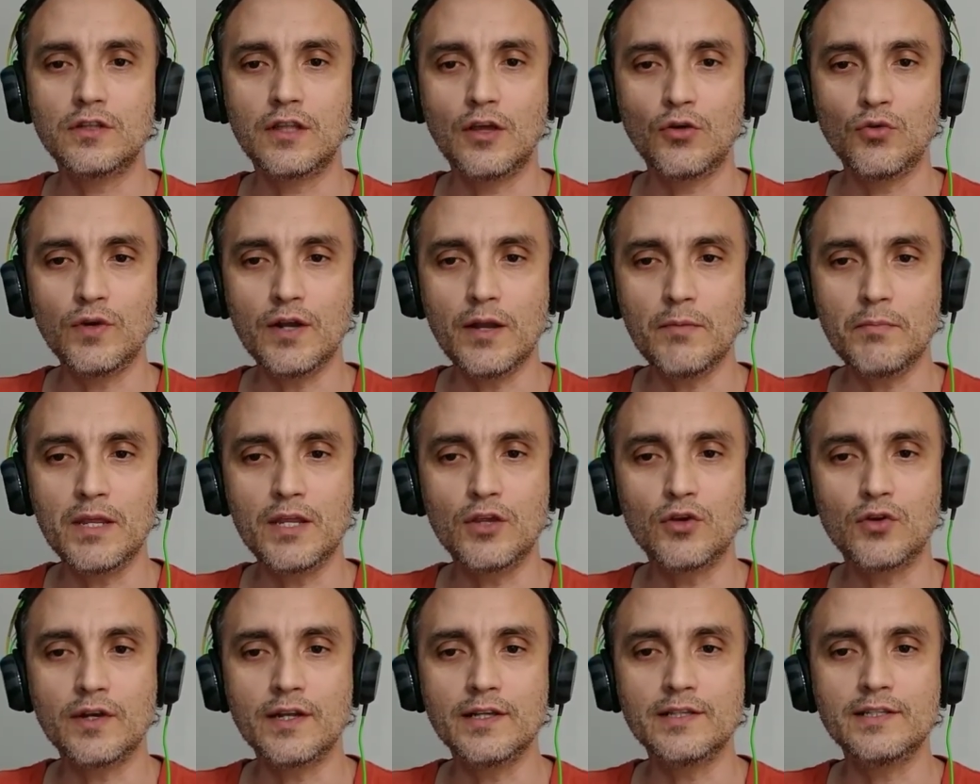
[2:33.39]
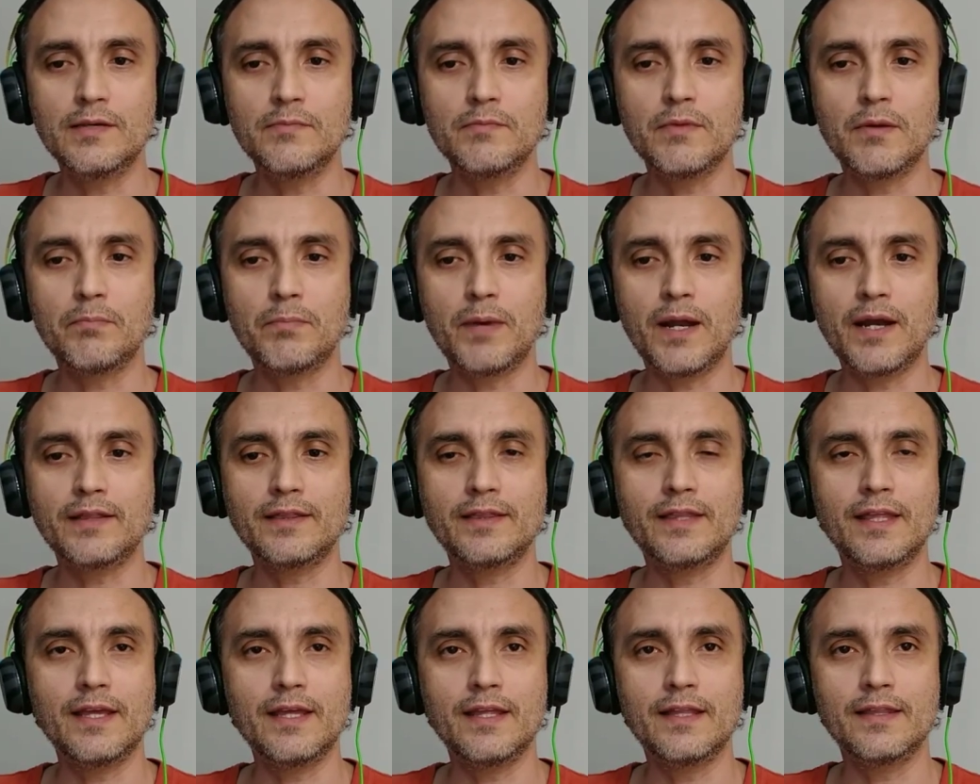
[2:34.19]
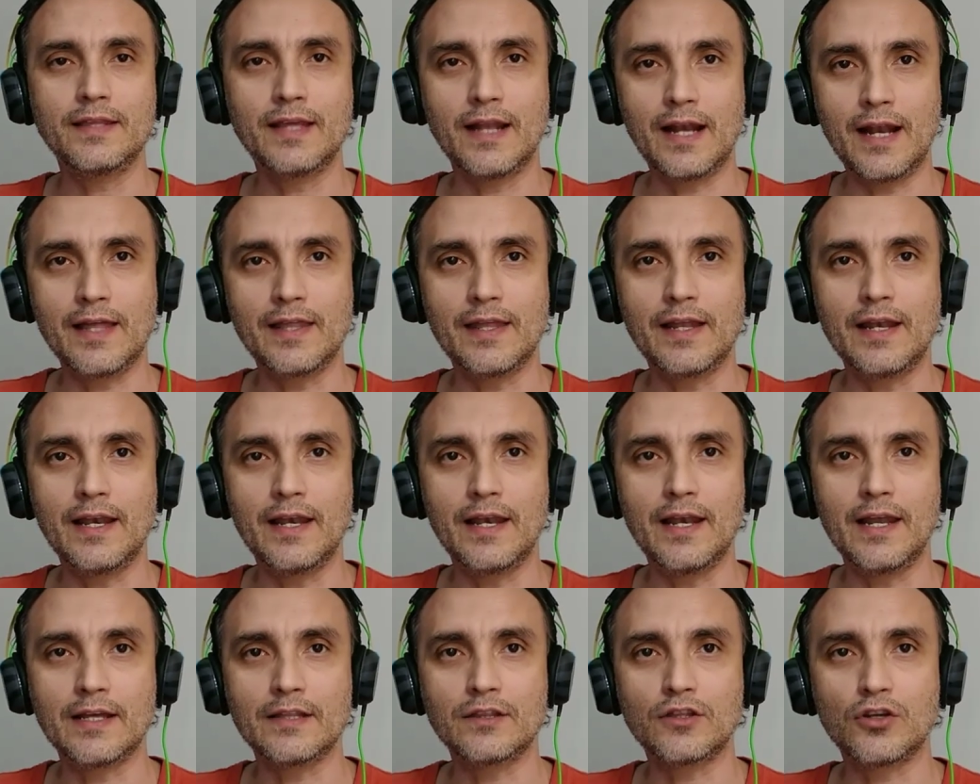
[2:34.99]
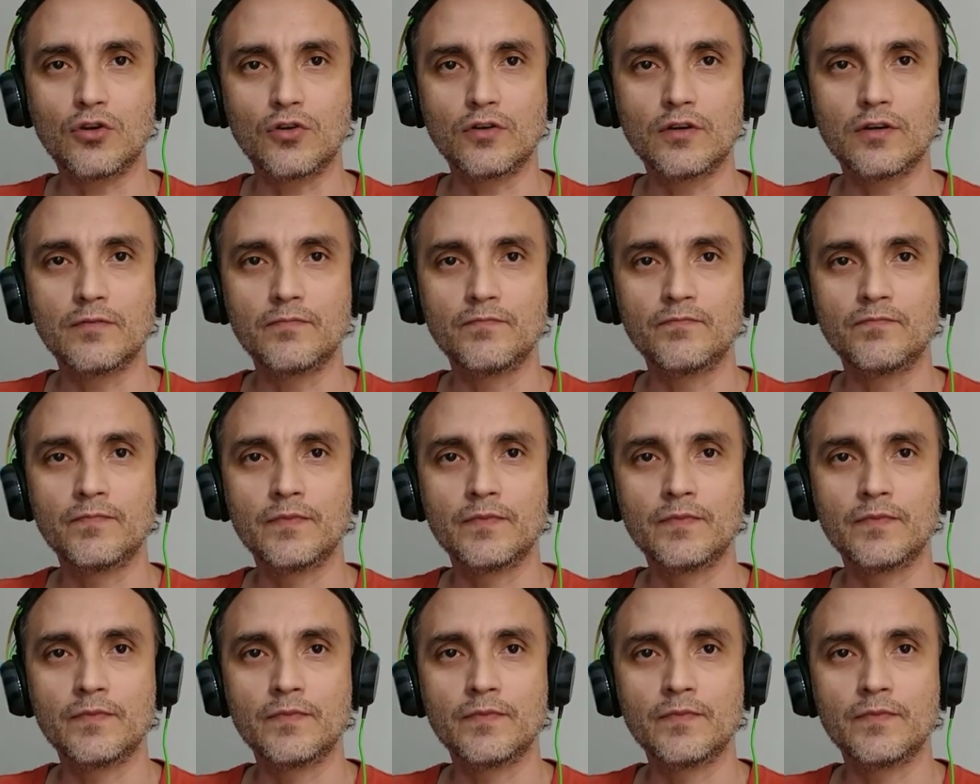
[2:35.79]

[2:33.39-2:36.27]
de una millonésima parte de la del electrón.